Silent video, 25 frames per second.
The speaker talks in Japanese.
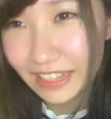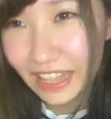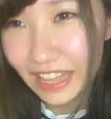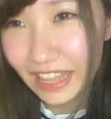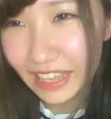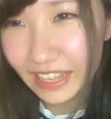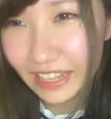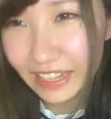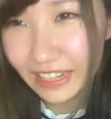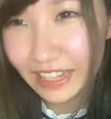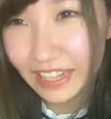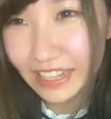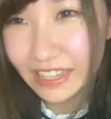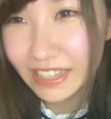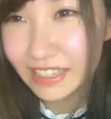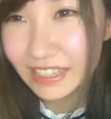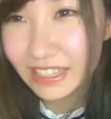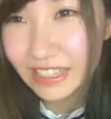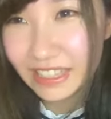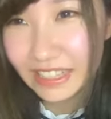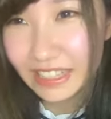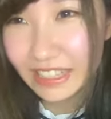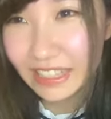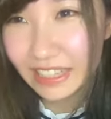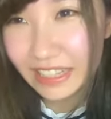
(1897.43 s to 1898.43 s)
大
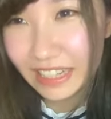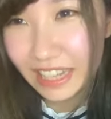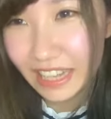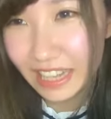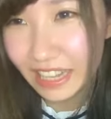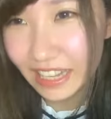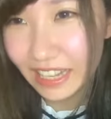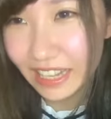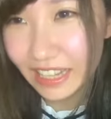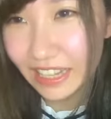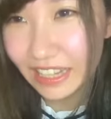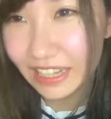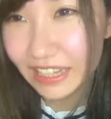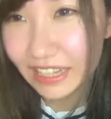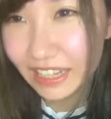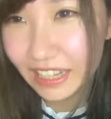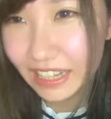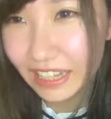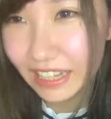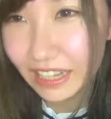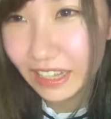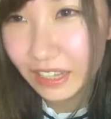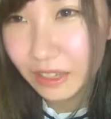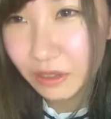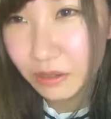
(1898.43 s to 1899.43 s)
天使だ
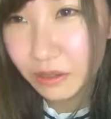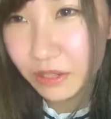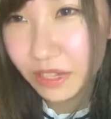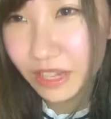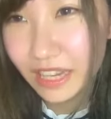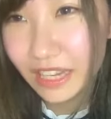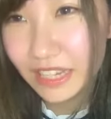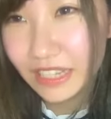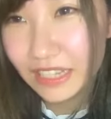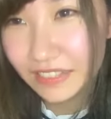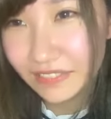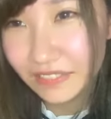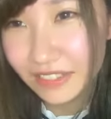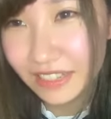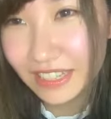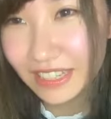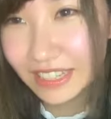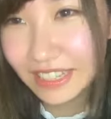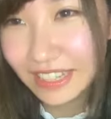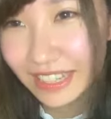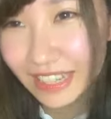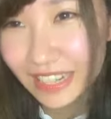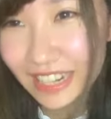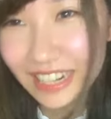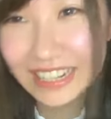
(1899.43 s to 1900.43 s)
でお願いしま
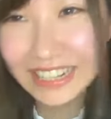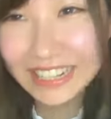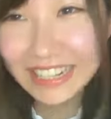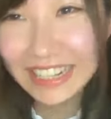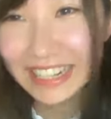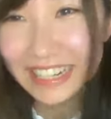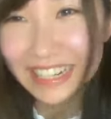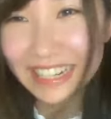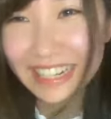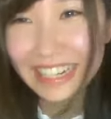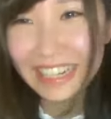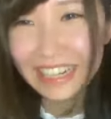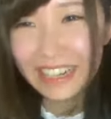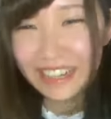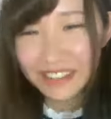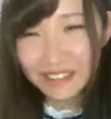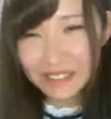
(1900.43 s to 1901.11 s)
す。やらないうに。無理